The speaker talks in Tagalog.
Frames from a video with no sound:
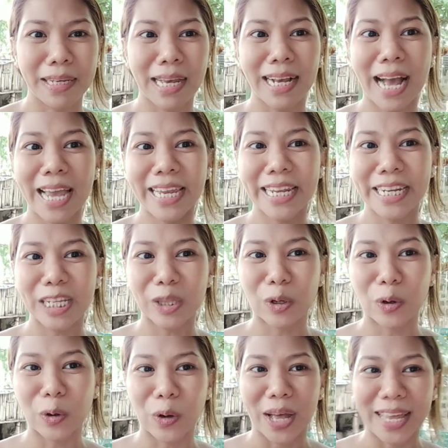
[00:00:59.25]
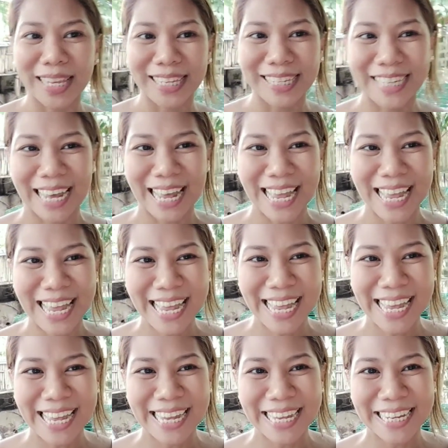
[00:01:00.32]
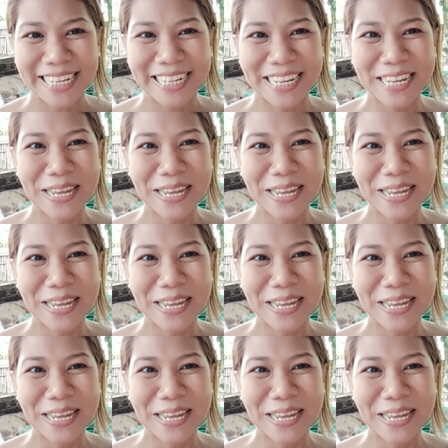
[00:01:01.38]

Kagaya nito. Ayan.